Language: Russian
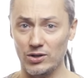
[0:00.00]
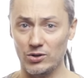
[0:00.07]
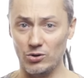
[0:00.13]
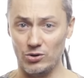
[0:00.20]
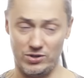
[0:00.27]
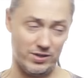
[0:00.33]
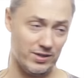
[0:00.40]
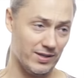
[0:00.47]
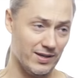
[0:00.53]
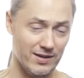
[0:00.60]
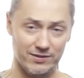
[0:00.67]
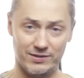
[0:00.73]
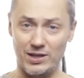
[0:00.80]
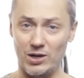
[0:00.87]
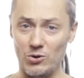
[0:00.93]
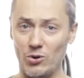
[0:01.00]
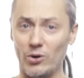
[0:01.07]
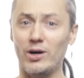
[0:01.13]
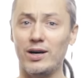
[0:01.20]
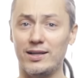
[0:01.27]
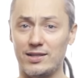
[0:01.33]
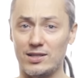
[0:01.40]
То есть
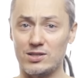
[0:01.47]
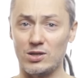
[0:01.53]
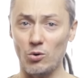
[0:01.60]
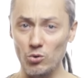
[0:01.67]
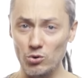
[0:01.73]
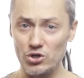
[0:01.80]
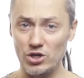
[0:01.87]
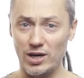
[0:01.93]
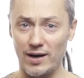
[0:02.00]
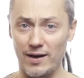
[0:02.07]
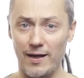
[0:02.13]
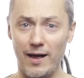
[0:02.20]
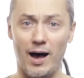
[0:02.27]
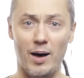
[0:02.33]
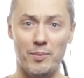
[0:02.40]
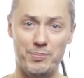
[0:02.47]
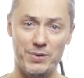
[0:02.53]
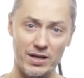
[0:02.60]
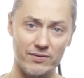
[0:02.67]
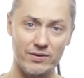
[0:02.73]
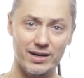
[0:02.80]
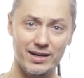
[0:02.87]
второе — это заучка, а
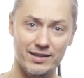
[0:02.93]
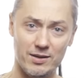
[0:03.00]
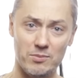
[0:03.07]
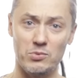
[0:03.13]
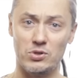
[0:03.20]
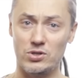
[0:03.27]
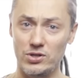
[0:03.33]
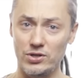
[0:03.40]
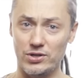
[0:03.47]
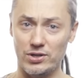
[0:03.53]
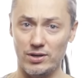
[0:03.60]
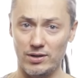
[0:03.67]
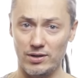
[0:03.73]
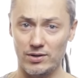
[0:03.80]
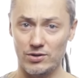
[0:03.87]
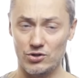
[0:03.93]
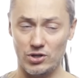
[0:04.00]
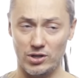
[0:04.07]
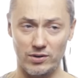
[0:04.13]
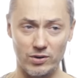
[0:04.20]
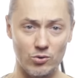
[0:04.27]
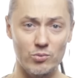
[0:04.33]
первое — это мыслитель.
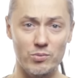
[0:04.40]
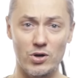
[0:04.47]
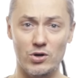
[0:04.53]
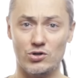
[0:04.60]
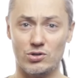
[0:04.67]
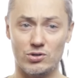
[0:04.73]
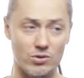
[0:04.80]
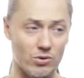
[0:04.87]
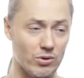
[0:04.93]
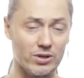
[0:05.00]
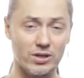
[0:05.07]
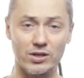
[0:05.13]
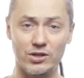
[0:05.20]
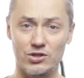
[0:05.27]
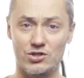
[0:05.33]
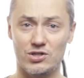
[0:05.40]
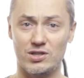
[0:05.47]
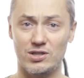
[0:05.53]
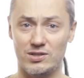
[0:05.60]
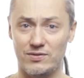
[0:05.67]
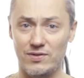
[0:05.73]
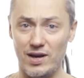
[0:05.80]
Человек, умеющий строить
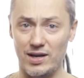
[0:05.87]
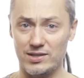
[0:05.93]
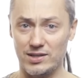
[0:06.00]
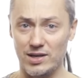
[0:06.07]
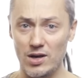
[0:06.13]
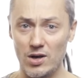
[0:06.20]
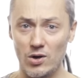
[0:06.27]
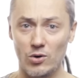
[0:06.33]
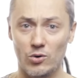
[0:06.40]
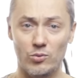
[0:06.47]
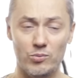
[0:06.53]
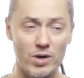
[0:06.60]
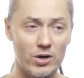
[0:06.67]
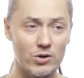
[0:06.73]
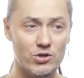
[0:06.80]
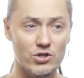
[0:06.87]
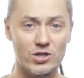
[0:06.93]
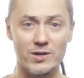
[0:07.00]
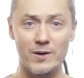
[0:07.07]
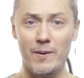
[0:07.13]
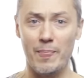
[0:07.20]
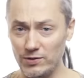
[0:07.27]
логические связи,
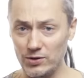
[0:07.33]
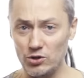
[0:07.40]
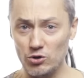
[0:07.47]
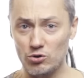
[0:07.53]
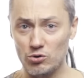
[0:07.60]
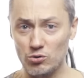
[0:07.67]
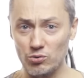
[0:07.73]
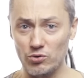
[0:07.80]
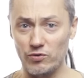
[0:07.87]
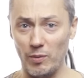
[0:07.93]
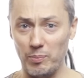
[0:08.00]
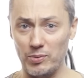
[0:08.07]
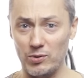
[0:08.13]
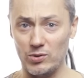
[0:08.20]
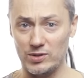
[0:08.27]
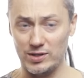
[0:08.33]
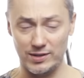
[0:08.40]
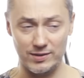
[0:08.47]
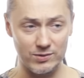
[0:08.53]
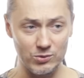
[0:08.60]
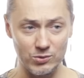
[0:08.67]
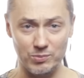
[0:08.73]
умеющий видеть суть вопроса,
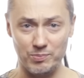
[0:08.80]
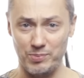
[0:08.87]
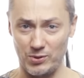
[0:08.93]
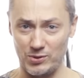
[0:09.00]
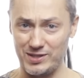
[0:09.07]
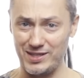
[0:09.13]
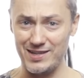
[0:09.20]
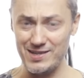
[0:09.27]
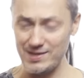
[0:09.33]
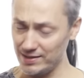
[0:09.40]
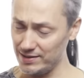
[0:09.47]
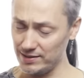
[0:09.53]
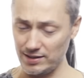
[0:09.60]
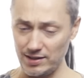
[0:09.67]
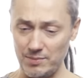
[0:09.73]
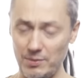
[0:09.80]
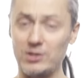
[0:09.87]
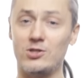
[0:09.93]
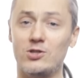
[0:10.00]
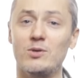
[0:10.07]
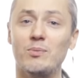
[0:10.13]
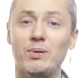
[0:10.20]
ну, просто не,
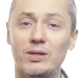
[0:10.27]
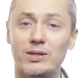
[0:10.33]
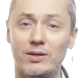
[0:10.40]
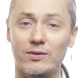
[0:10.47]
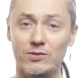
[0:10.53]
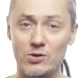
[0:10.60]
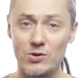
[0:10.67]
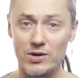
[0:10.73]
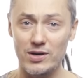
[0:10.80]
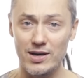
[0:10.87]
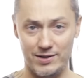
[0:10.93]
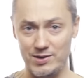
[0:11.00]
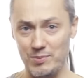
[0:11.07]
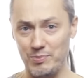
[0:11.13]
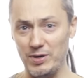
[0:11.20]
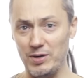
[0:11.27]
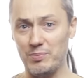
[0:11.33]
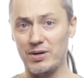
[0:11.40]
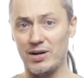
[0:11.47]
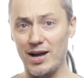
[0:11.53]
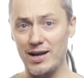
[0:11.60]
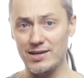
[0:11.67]
заниматься не болтовней, не
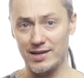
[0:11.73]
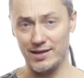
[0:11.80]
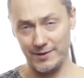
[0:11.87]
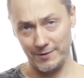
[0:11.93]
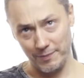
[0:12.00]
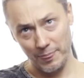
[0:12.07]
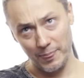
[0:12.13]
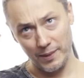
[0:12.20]
перебиранием